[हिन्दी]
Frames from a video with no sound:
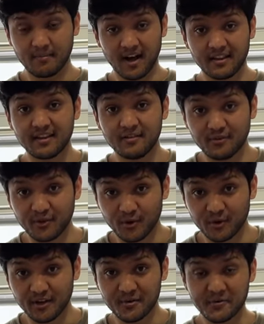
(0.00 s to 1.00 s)
बाद की
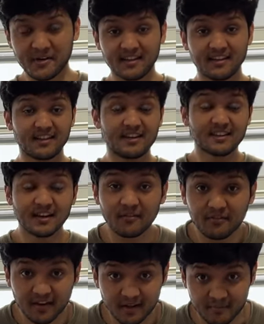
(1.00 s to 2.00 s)
फ़ोटो देखूंगा कि कितना
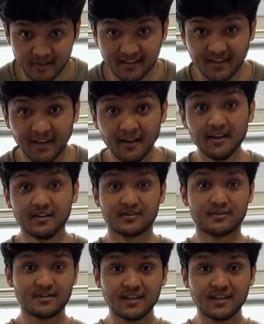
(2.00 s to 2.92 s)
फ़र्क पड़ता है सो so,